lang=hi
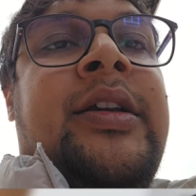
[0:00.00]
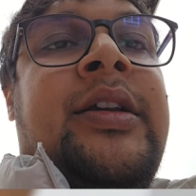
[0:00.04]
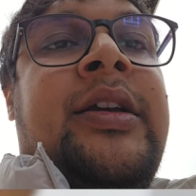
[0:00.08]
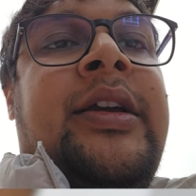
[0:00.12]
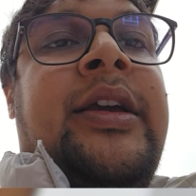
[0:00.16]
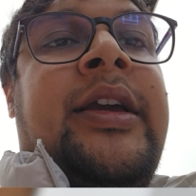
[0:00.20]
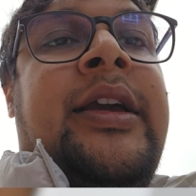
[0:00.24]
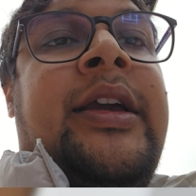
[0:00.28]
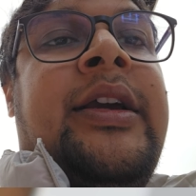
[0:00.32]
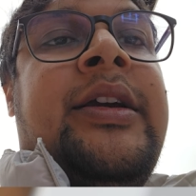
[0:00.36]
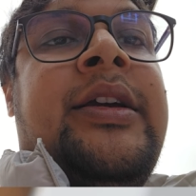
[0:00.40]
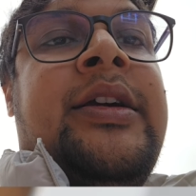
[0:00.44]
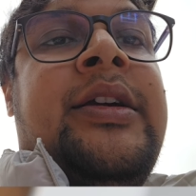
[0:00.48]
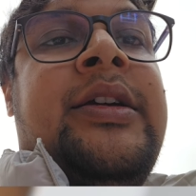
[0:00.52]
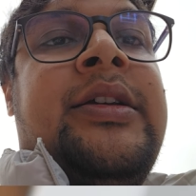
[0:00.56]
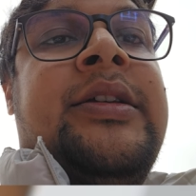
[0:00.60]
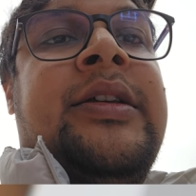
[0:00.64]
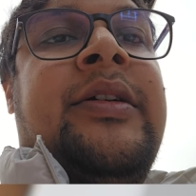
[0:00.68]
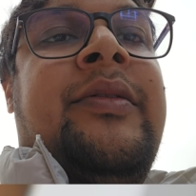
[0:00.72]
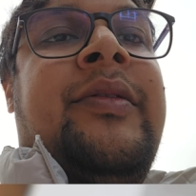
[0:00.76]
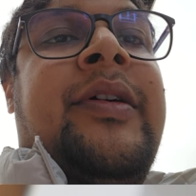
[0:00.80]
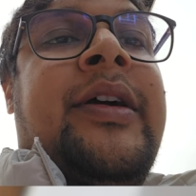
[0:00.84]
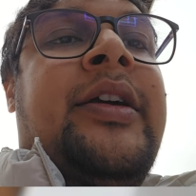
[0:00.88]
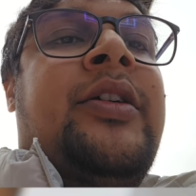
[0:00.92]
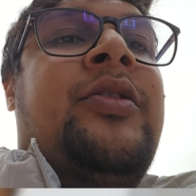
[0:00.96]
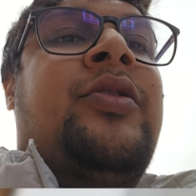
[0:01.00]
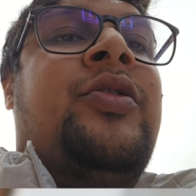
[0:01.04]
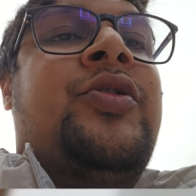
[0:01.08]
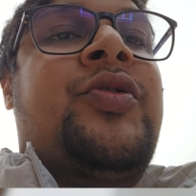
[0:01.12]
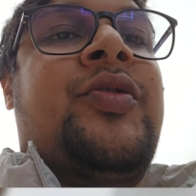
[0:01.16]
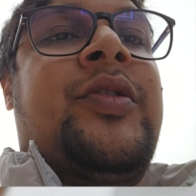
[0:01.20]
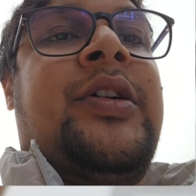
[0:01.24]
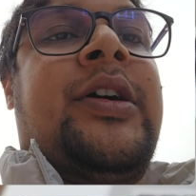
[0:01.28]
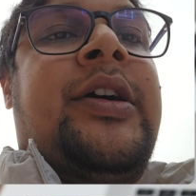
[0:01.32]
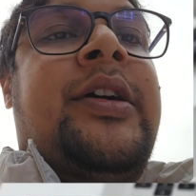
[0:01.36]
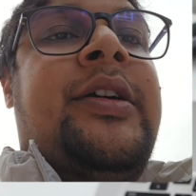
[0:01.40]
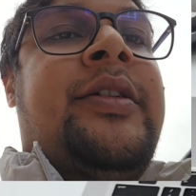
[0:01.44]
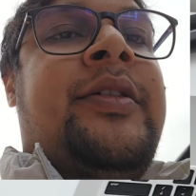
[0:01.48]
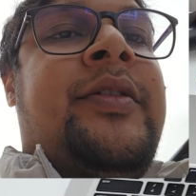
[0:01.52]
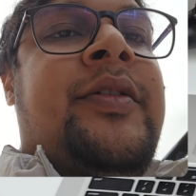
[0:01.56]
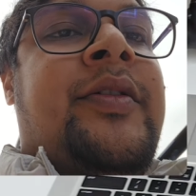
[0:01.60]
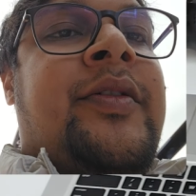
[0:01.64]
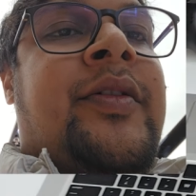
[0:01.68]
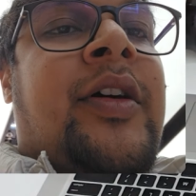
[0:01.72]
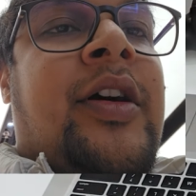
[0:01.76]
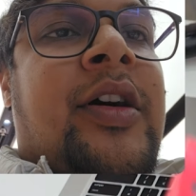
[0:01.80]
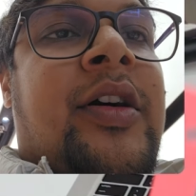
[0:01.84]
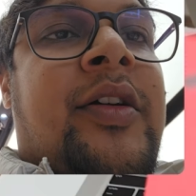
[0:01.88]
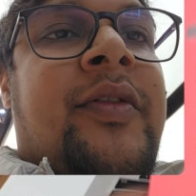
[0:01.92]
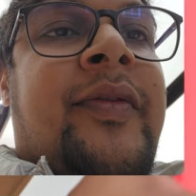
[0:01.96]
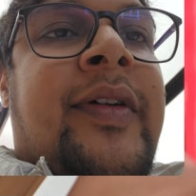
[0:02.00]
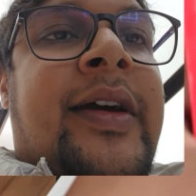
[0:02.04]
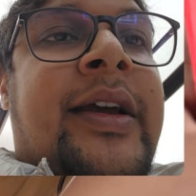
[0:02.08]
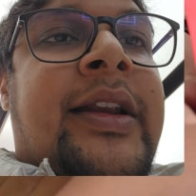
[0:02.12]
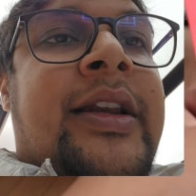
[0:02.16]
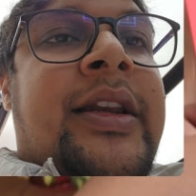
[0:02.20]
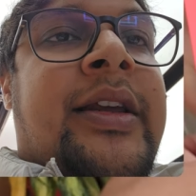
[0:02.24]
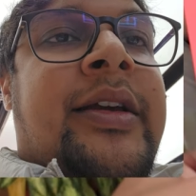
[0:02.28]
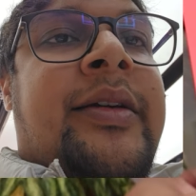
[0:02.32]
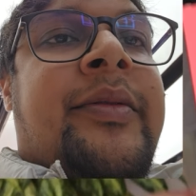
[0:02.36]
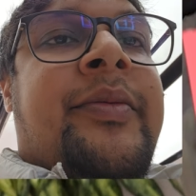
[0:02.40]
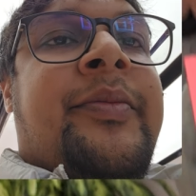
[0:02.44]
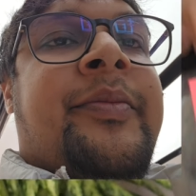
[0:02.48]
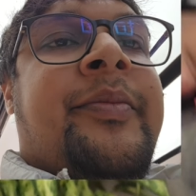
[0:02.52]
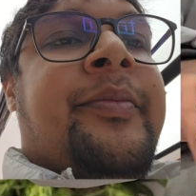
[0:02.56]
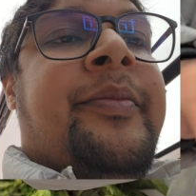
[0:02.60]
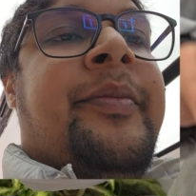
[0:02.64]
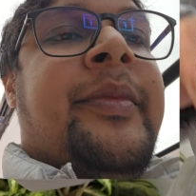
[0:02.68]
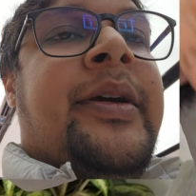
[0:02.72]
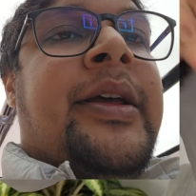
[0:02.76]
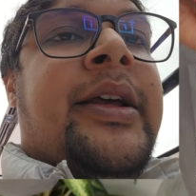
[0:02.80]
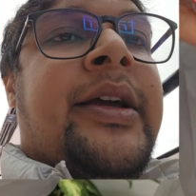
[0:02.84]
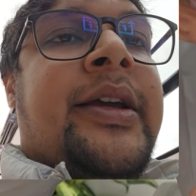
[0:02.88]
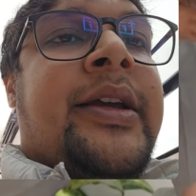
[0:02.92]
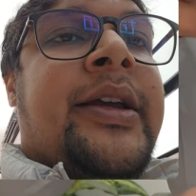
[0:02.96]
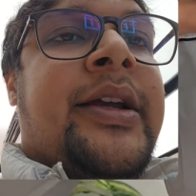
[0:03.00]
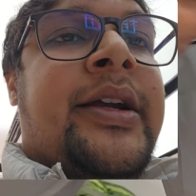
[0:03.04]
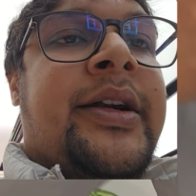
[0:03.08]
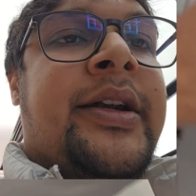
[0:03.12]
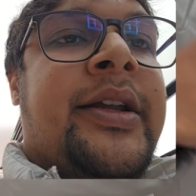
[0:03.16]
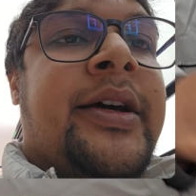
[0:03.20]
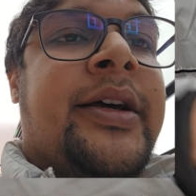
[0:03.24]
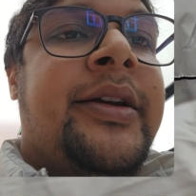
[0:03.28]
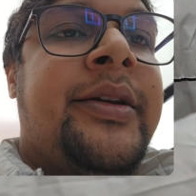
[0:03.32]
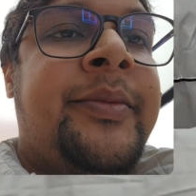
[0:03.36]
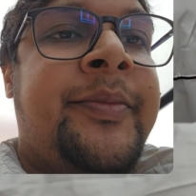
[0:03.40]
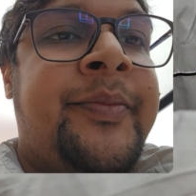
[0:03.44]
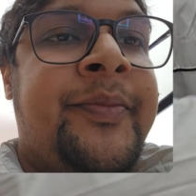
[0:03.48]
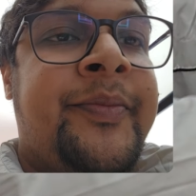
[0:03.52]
एक सवा एक हो चुका है और फाइनली मेरा ये डन